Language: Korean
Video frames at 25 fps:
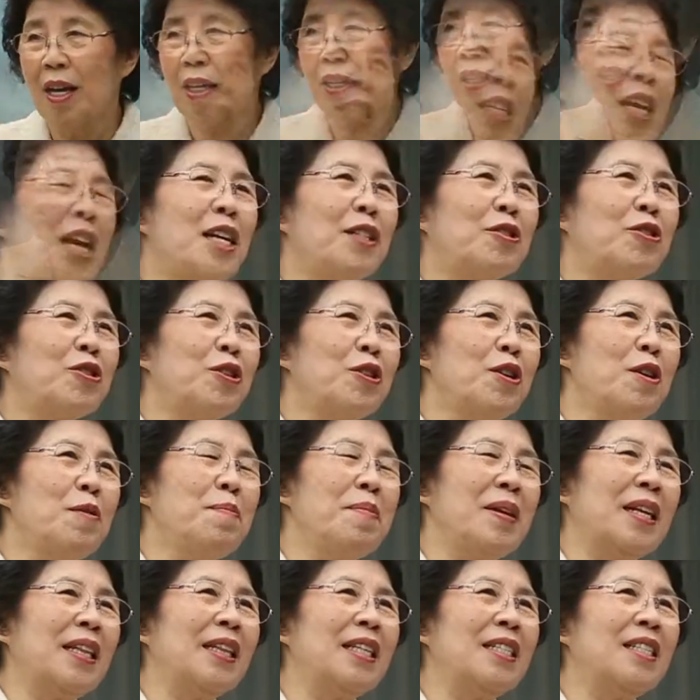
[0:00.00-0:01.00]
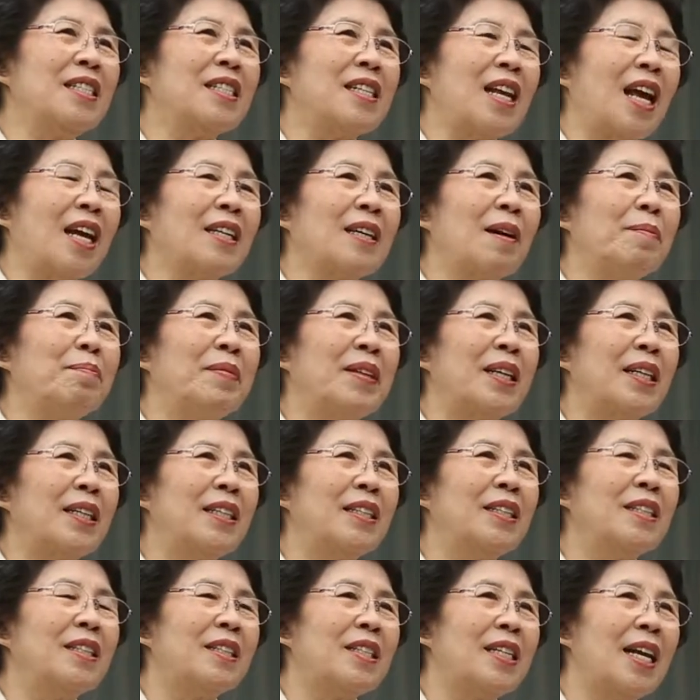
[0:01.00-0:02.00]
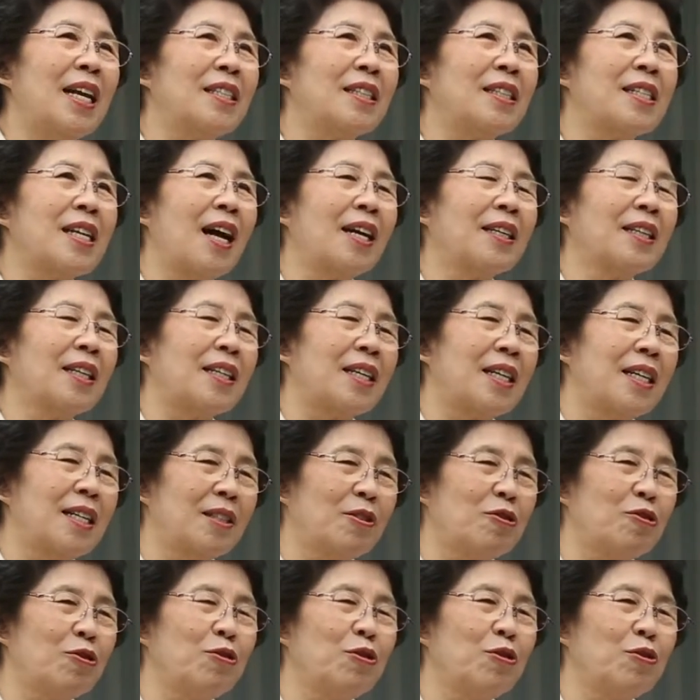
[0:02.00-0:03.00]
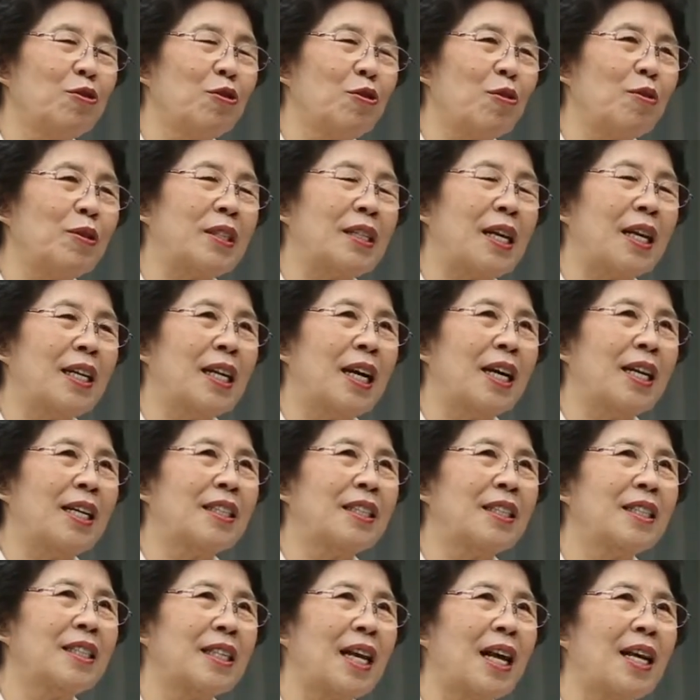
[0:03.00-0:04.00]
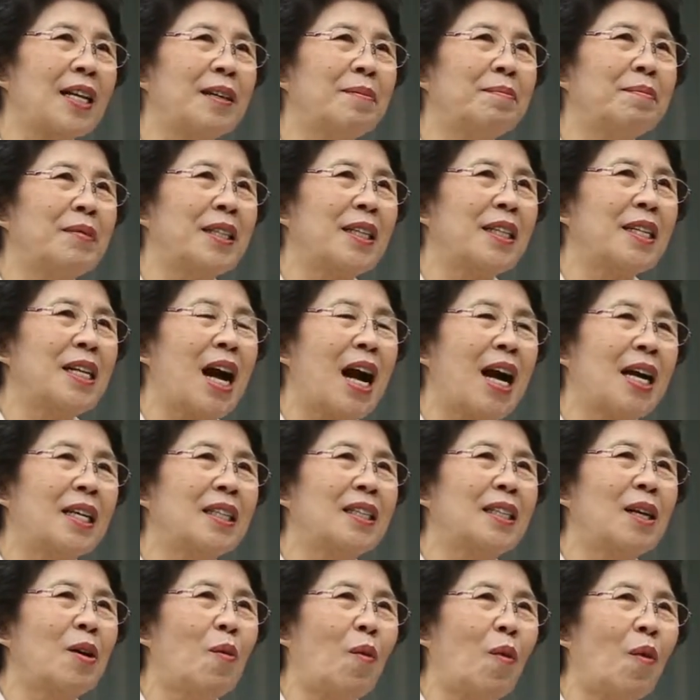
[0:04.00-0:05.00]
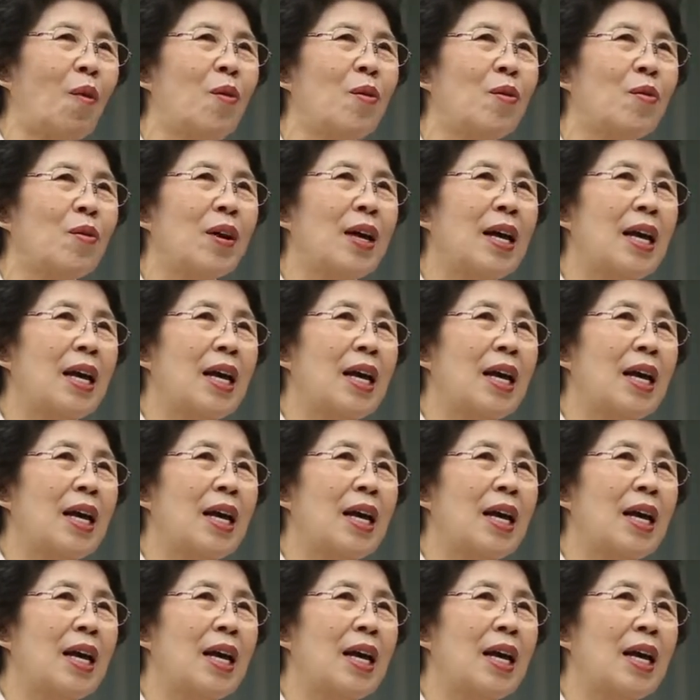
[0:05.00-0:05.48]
예수를 믿는 사람들은 세상 기준으로 살아가는 사람들이 아니고